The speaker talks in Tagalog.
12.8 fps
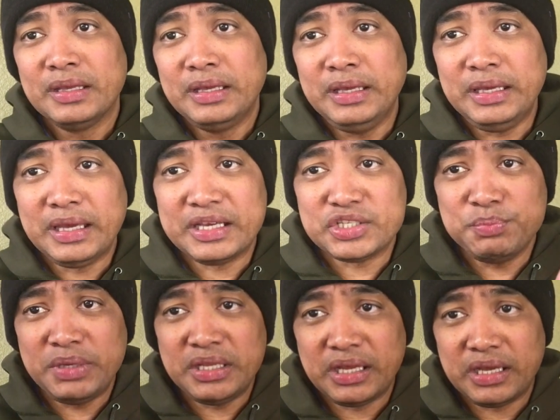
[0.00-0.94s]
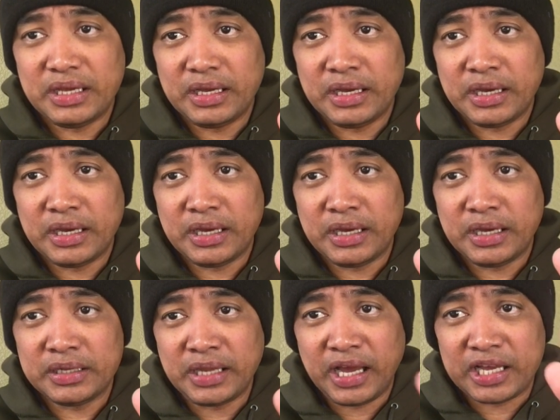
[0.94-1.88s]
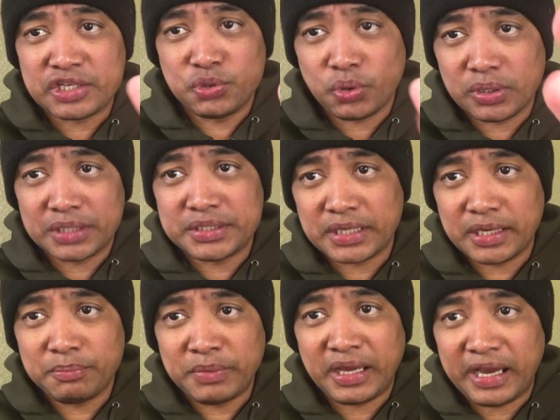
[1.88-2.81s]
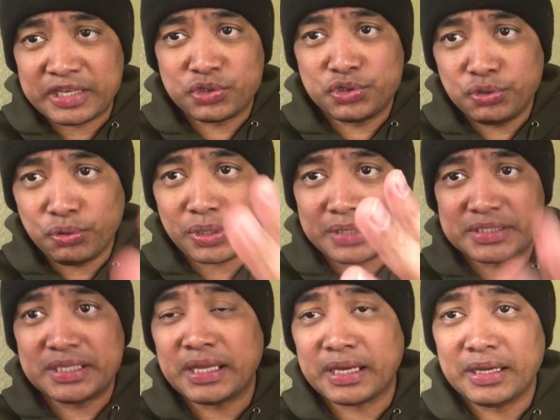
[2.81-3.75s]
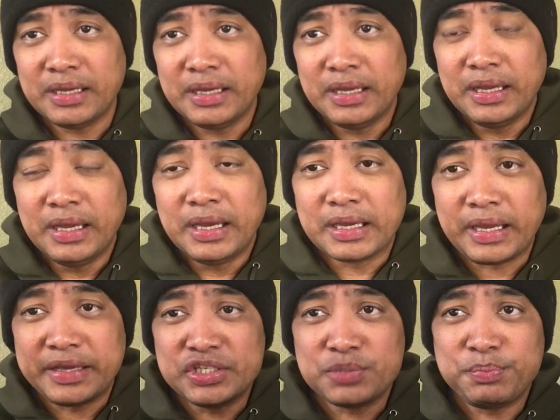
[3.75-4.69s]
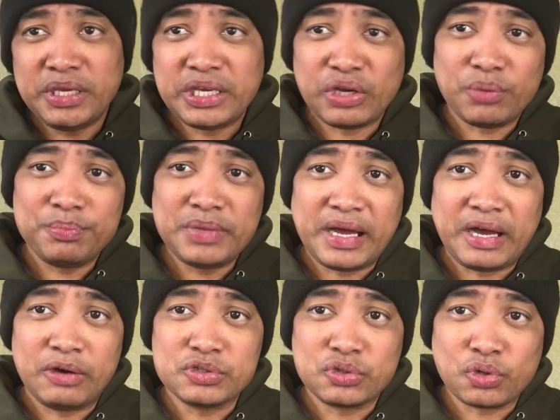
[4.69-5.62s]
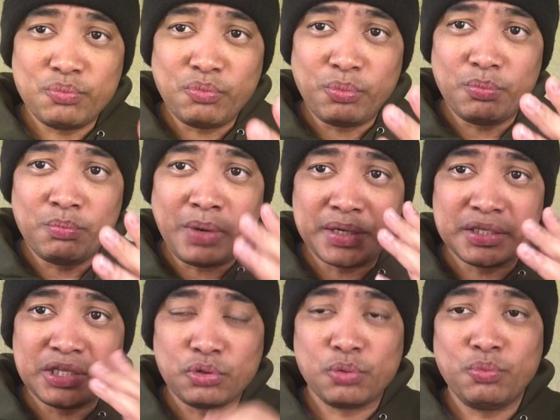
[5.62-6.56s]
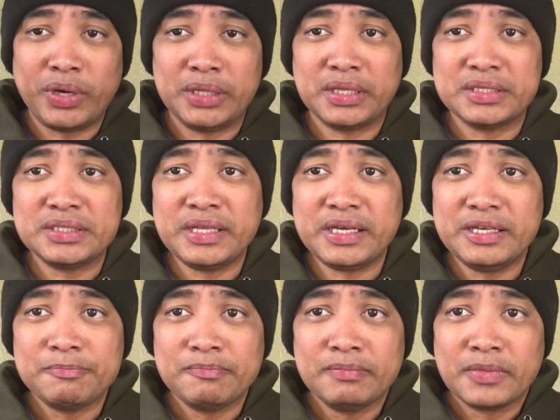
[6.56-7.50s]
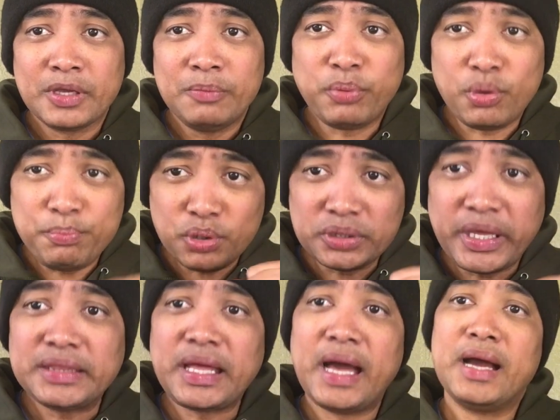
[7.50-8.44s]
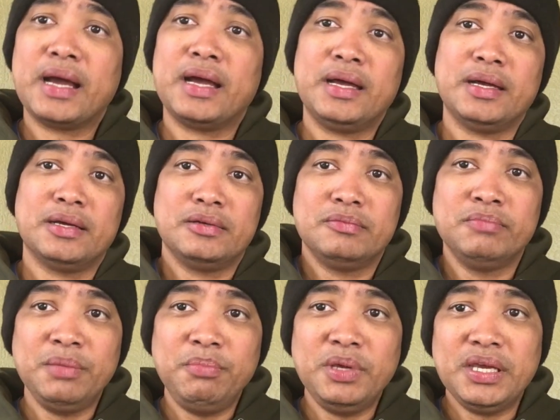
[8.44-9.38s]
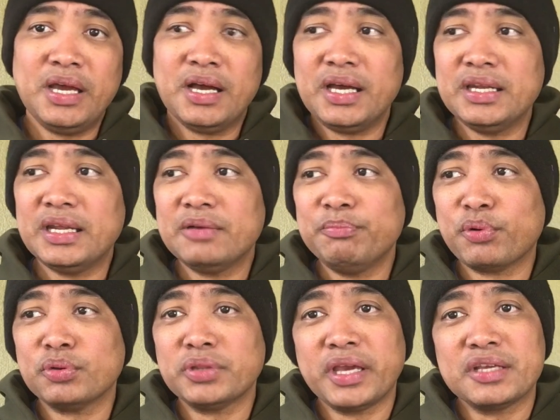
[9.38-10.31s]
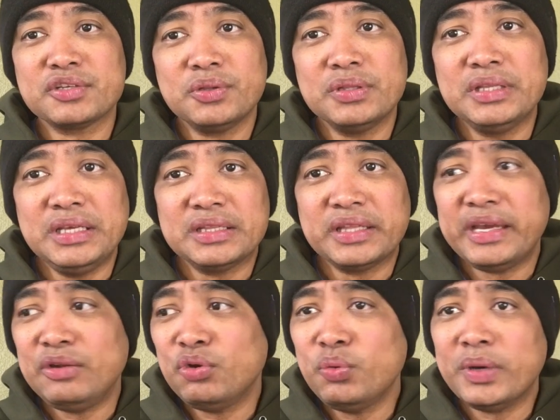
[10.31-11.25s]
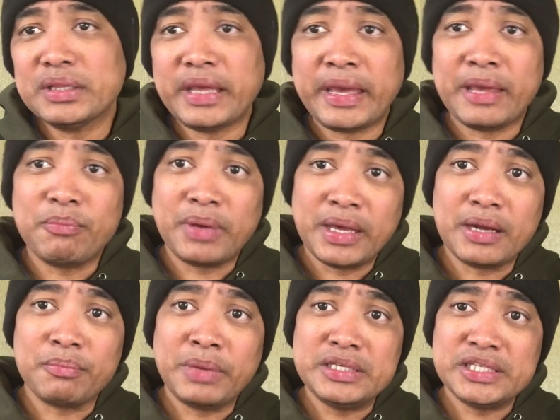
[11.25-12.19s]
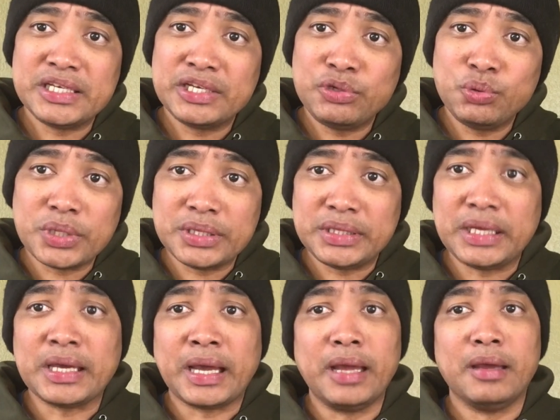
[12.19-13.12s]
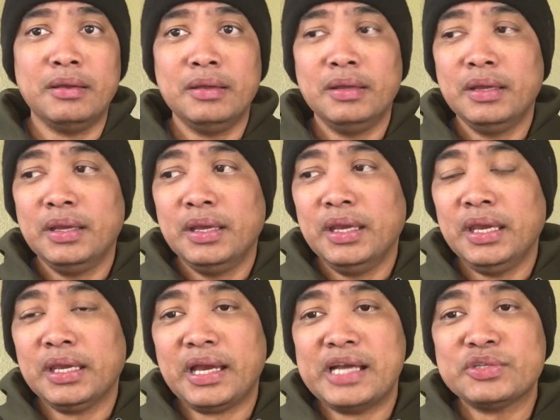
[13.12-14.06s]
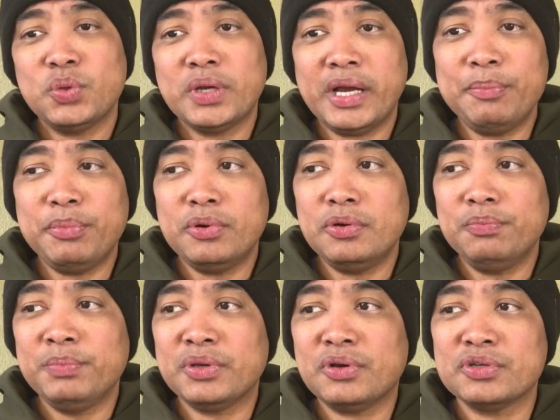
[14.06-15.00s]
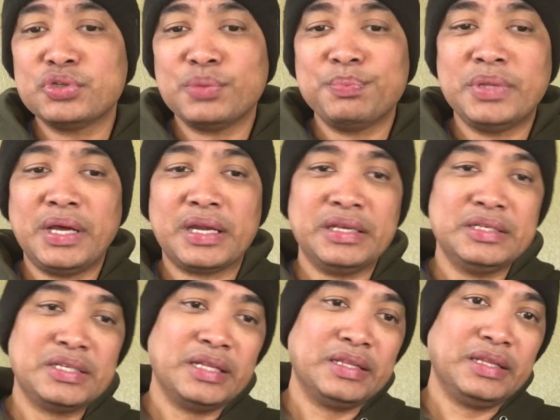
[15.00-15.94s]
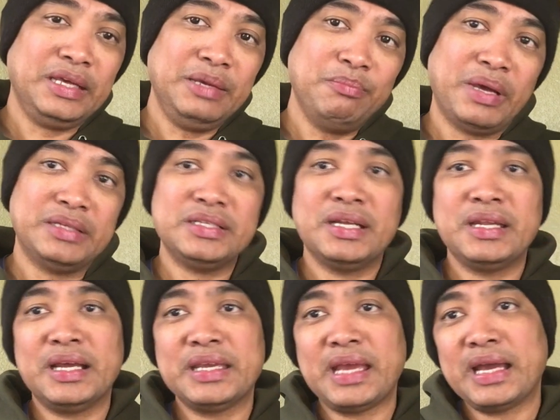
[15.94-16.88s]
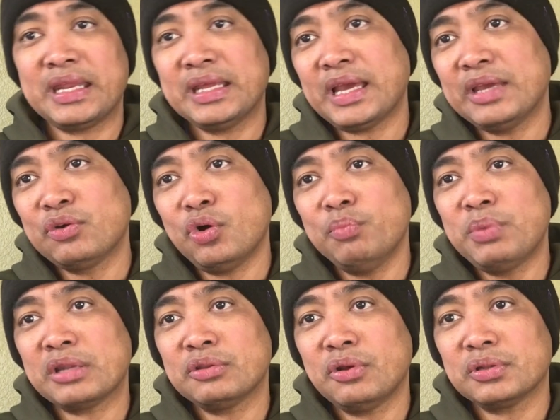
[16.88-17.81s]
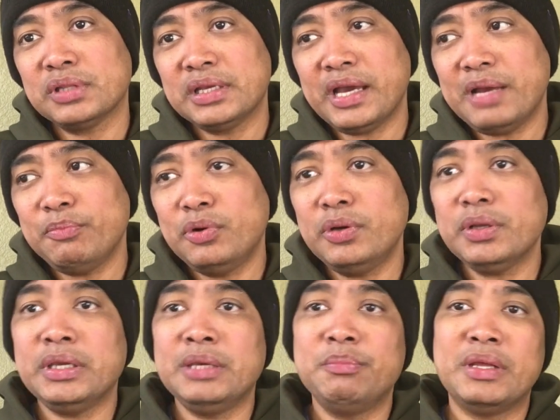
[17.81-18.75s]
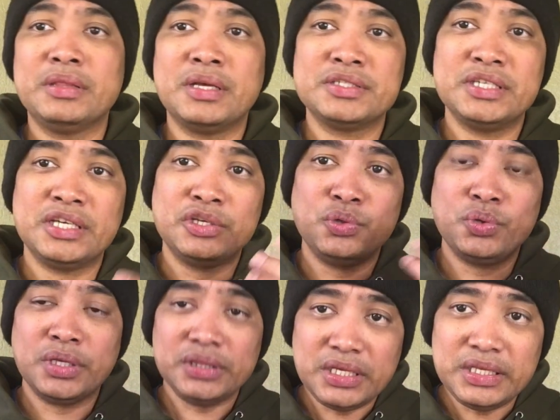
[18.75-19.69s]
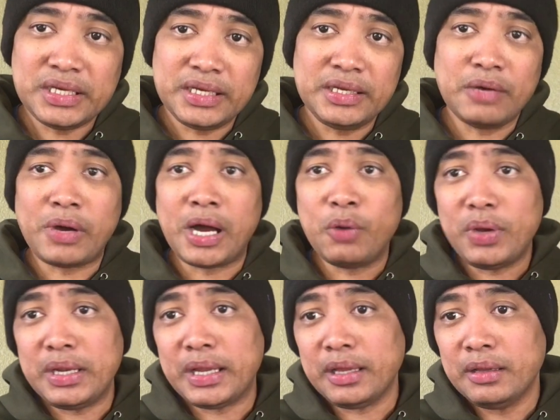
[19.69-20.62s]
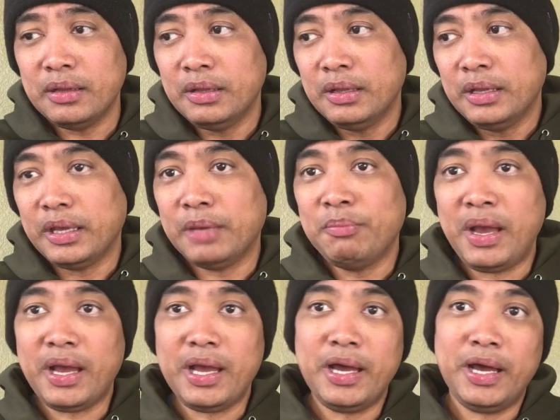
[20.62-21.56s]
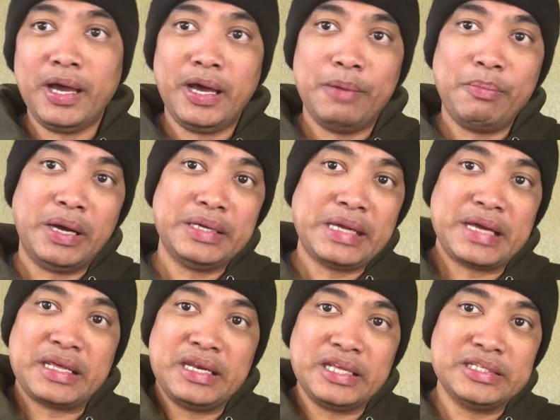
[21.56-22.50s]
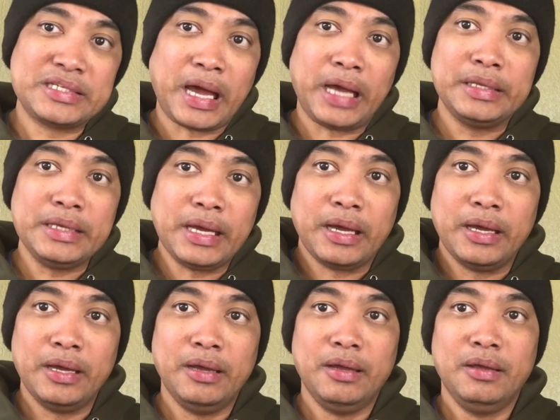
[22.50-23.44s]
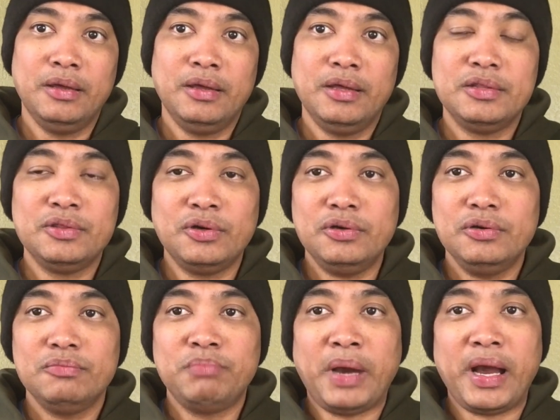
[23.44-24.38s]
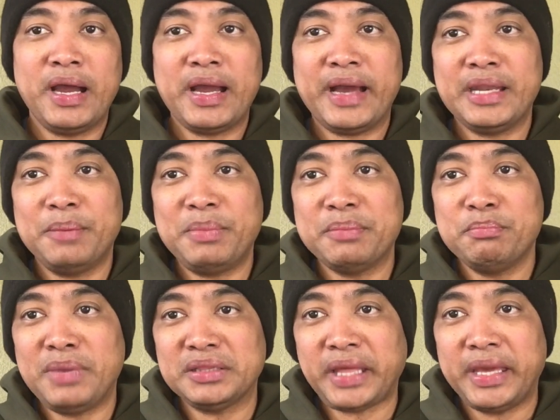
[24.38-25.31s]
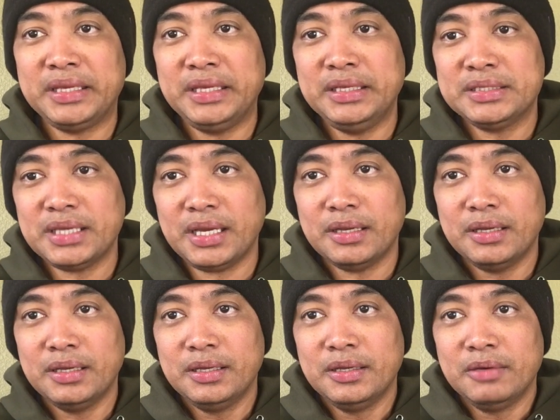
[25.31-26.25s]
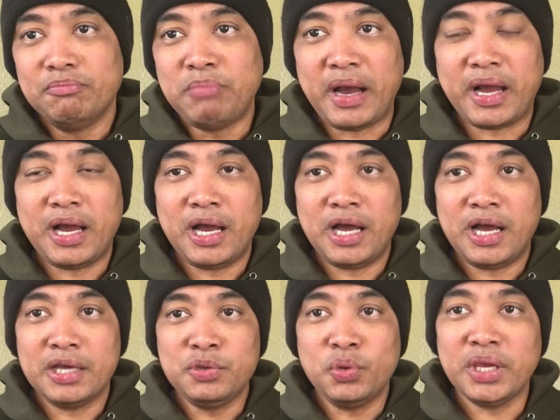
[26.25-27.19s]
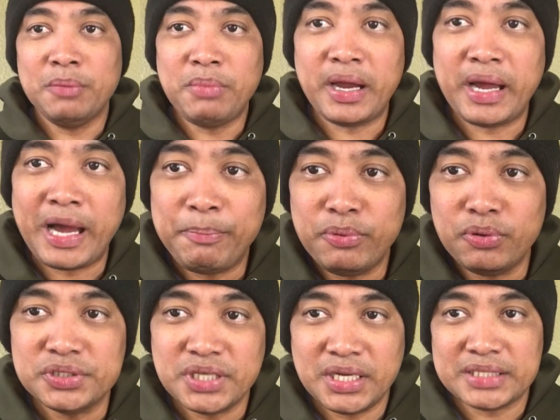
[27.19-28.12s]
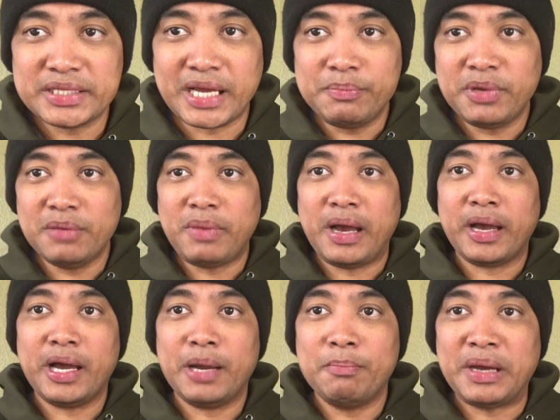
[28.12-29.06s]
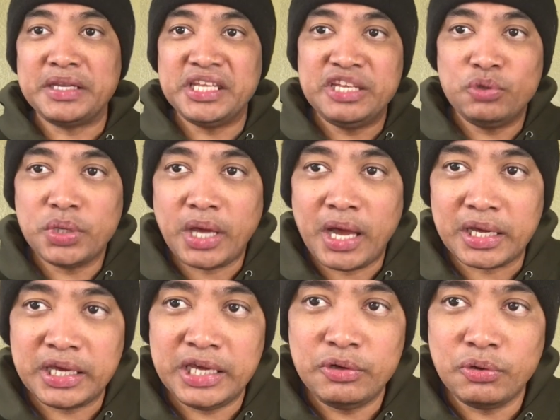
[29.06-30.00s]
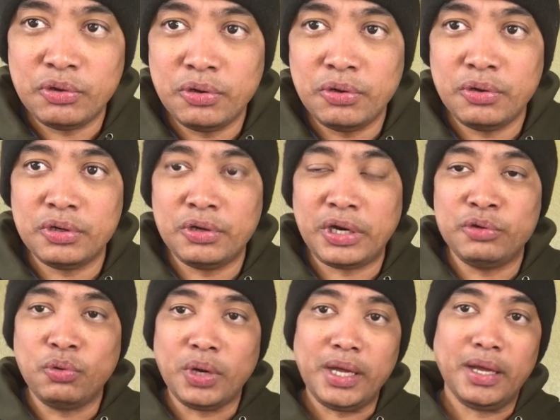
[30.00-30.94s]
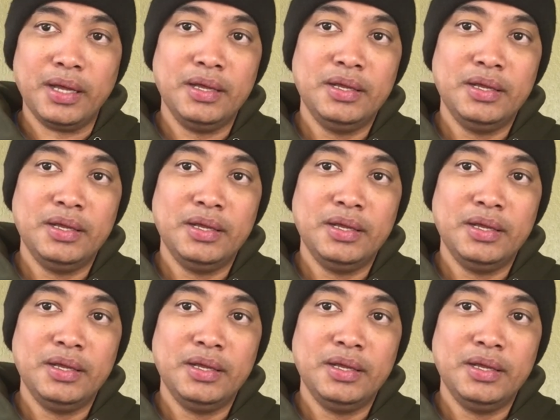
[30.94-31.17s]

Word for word: he has been uh, na-assure na siya, may assurance na kay Speaker of the House, Rom Martin Romualdez, na proprotektahan ka bibigyan ka ng protection detail o whatever, may security ka. E kaso nga po, because of recent events na nangyari kay Governor Digamo, even the security niya nawawala, e baka mangyari rin sa kanya. No? Baka nga naman mategi siya. Baka yung iba nga po, yung sinasabi, baka Maninoy Aquino ano ka,